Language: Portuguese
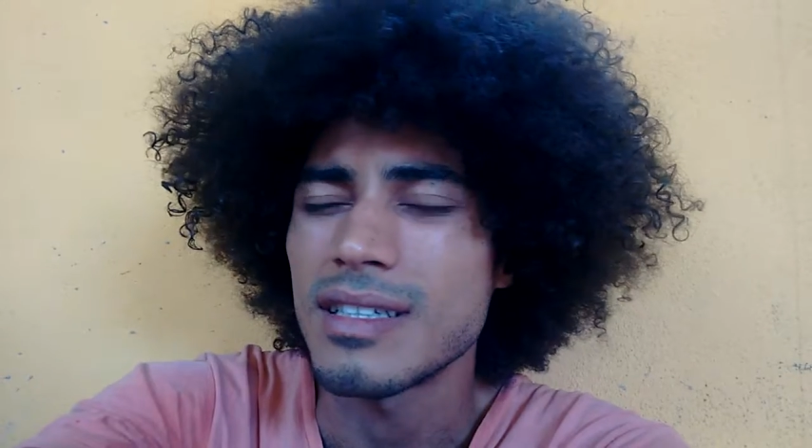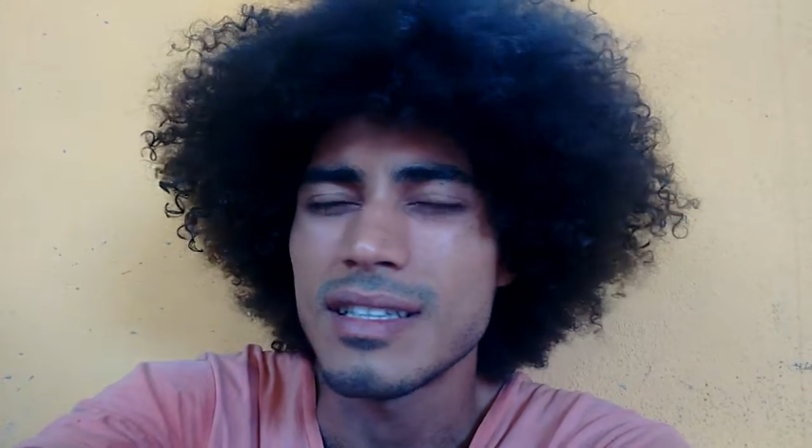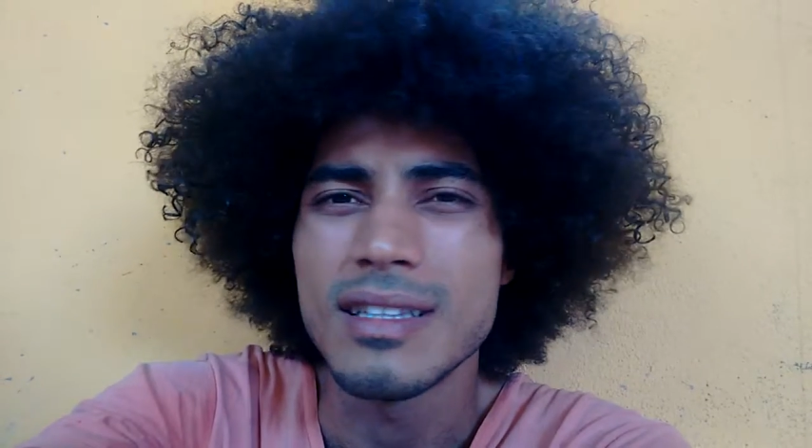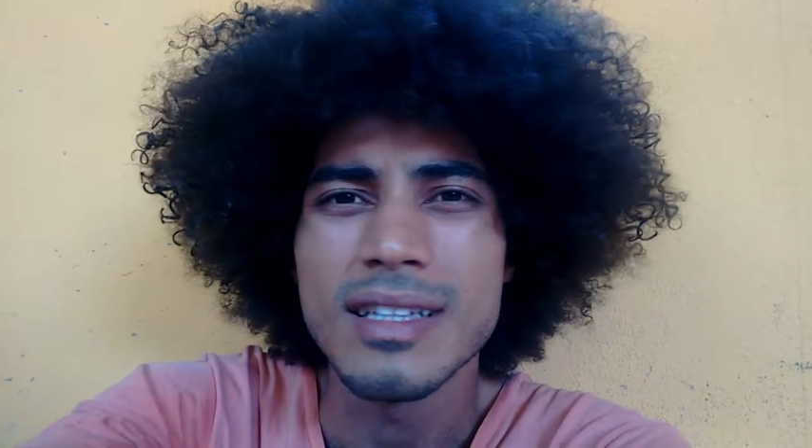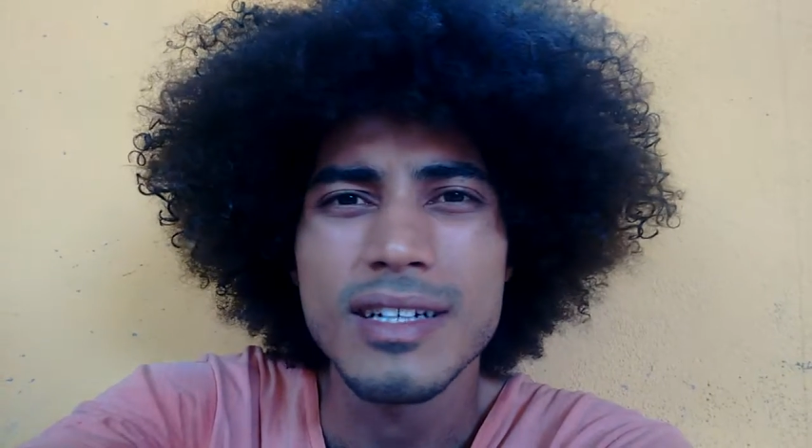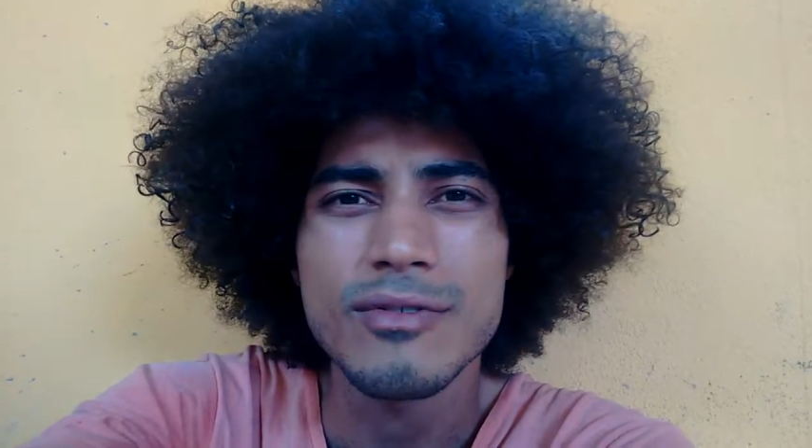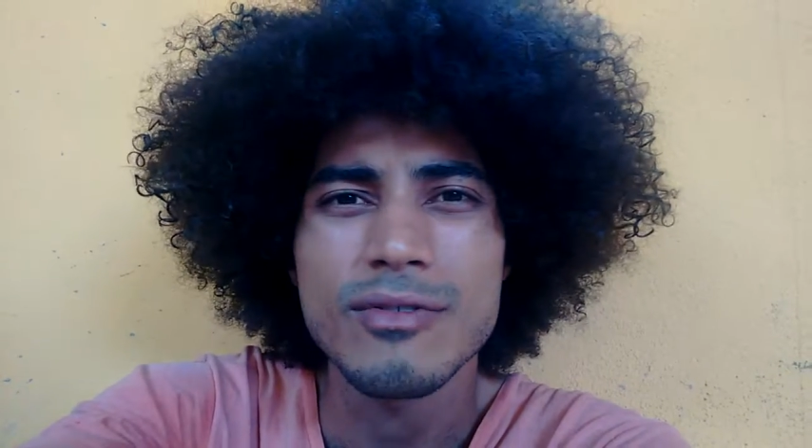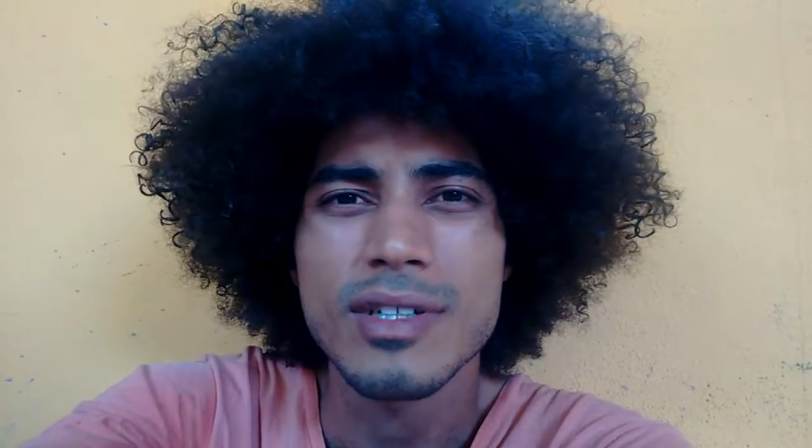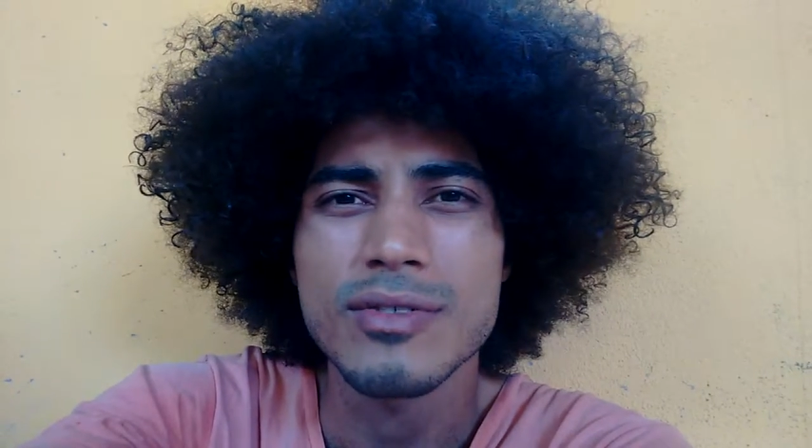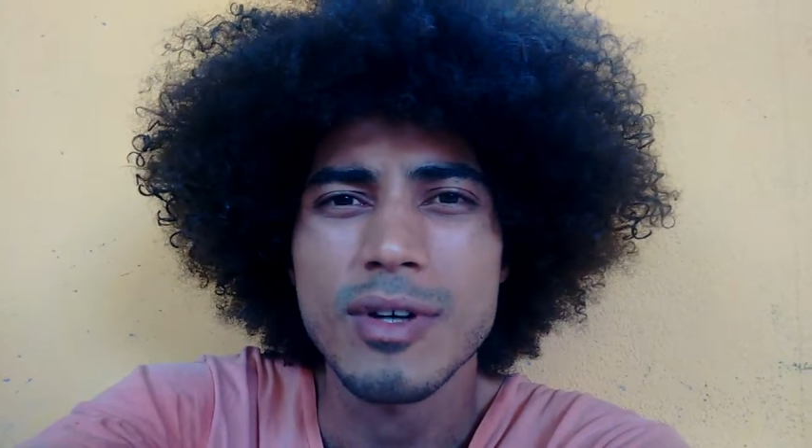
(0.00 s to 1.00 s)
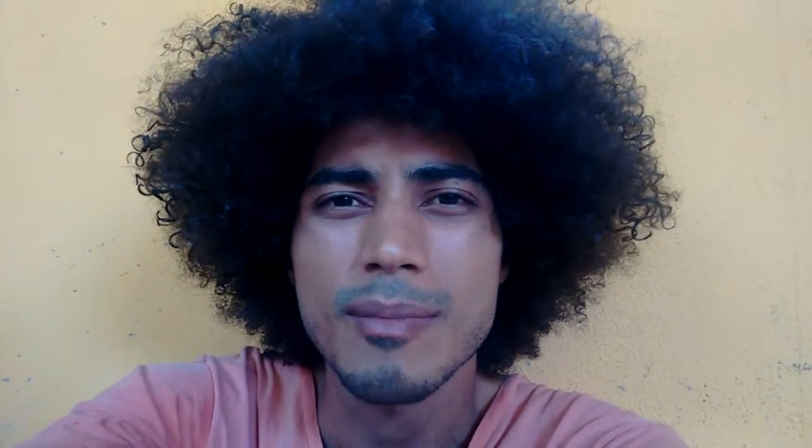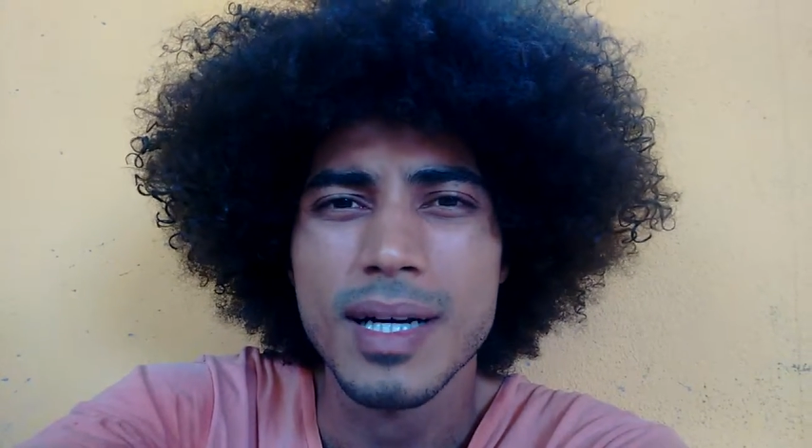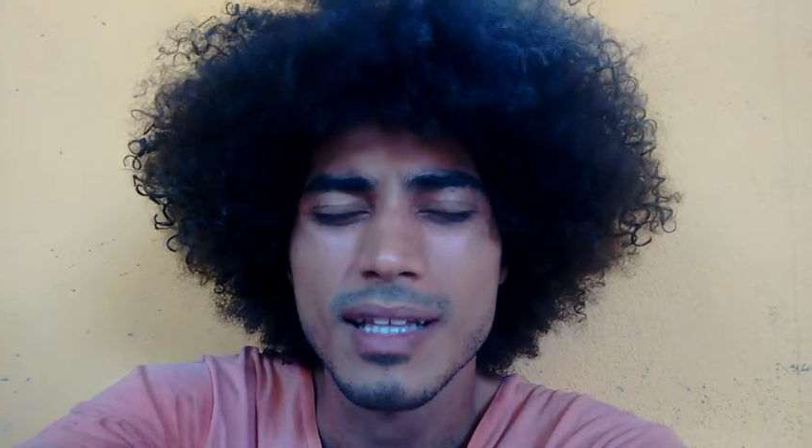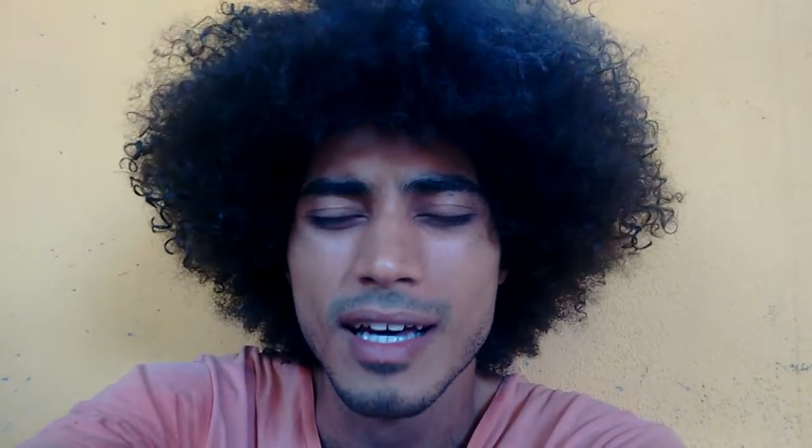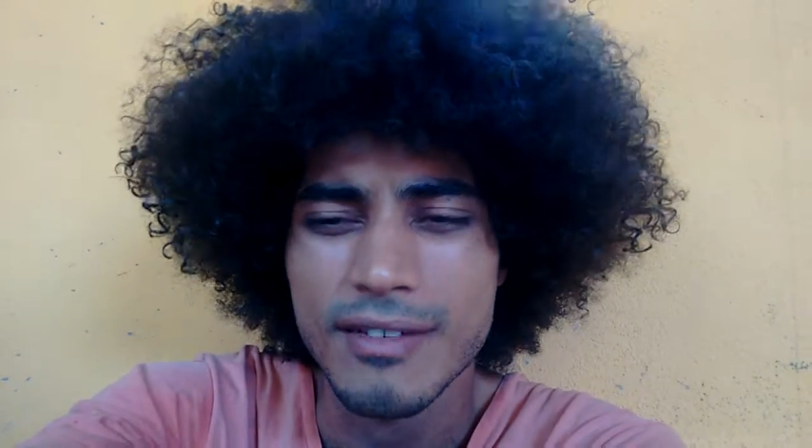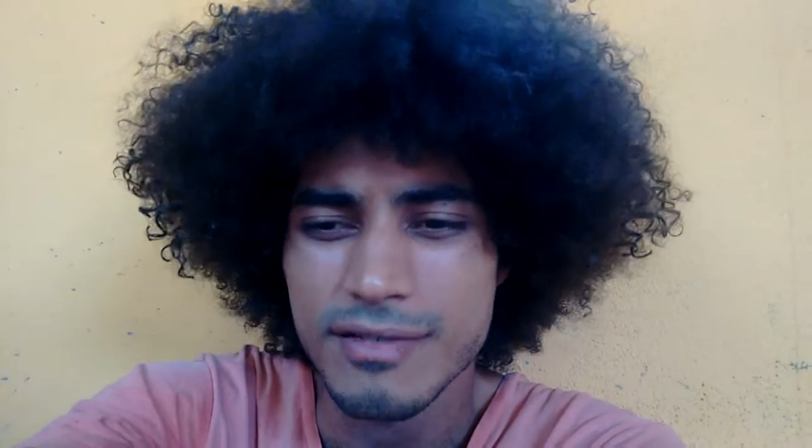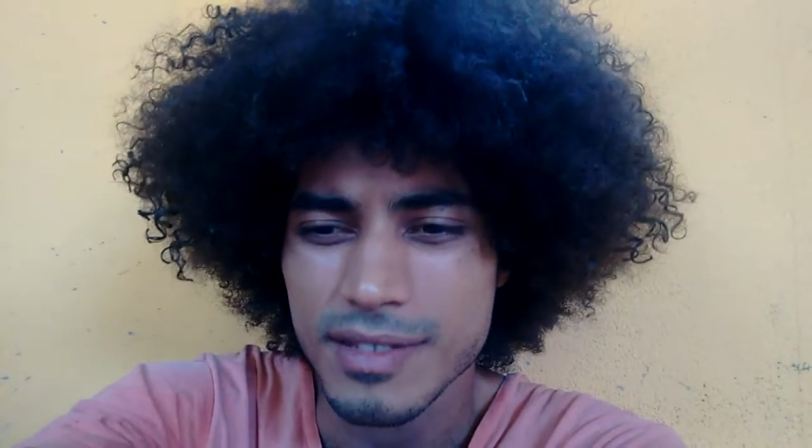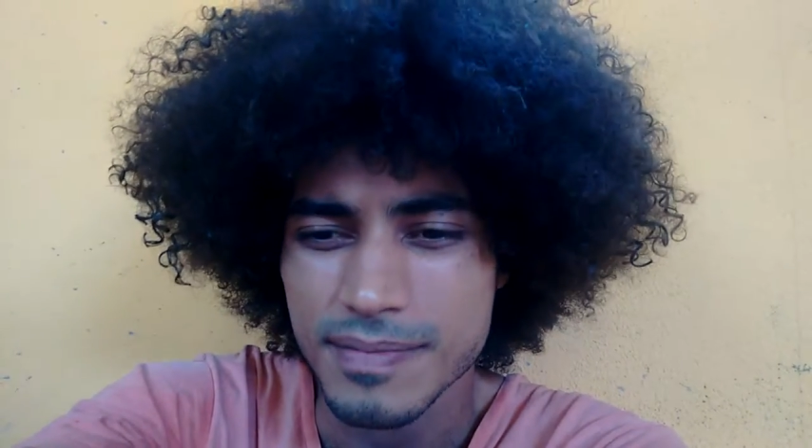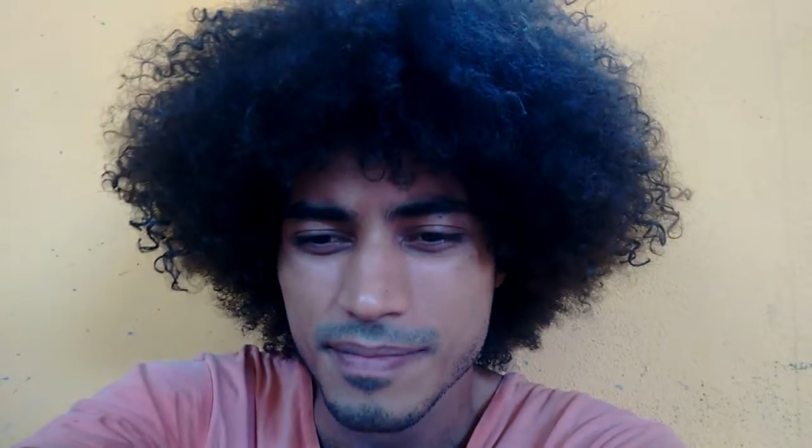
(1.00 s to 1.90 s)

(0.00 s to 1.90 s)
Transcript: lendo a sua palavra,